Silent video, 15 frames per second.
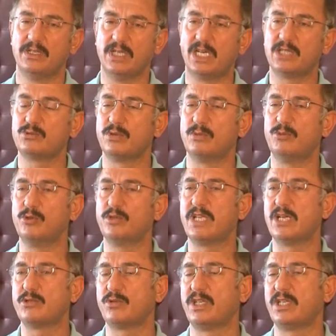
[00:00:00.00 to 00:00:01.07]
At, bunu
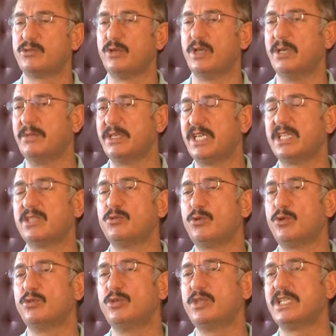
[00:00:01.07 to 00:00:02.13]
daha sonraki dönemde atın
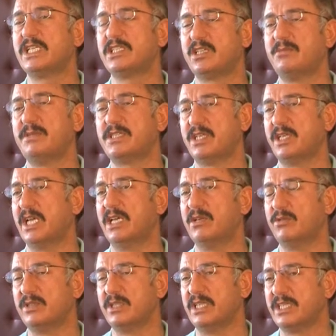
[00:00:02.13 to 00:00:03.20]
kuyruğunu kesilmesiyle
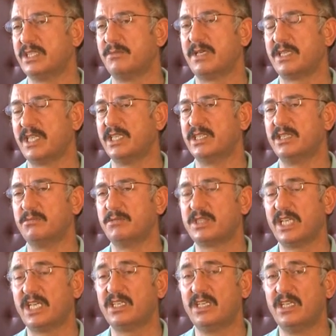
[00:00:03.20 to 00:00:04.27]

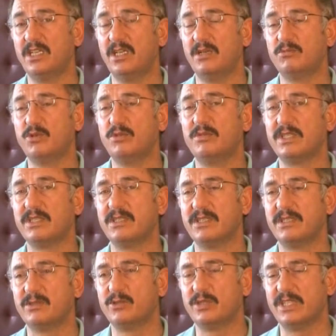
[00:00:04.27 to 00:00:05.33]
irtibatlandırmışlar. Bu
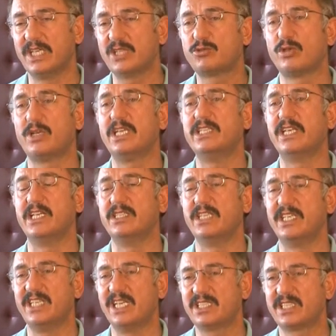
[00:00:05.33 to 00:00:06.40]
e, yaz
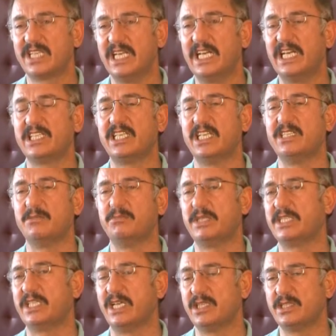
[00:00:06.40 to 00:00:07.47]
törenlerinden, yaz geleneklerinden
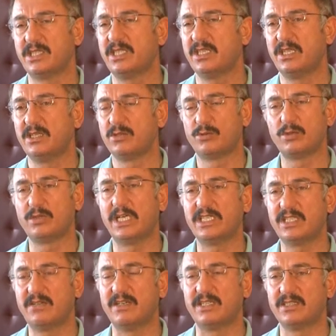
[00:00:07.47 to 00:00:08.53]
bir tanesi
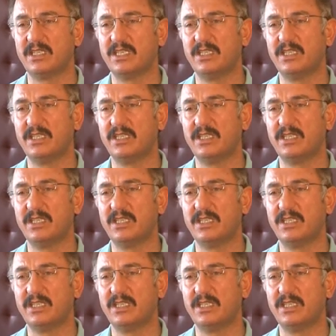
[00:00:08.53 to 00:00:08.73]
Türklerde var.